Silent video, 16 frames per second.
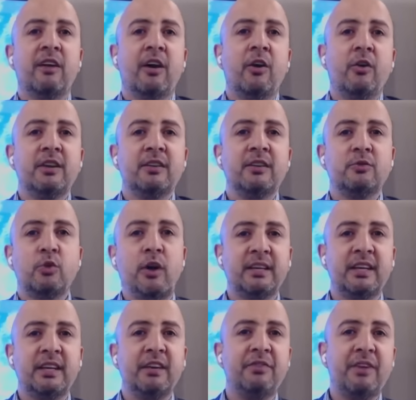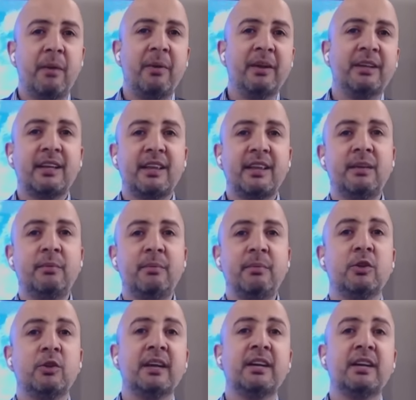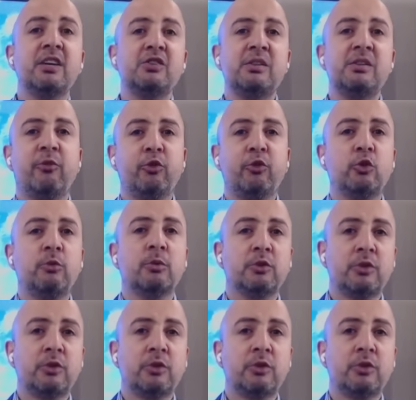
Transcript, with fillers: فهون السؤال كيف يا بدك تعتمد انه لا كل شيء المفروض يكون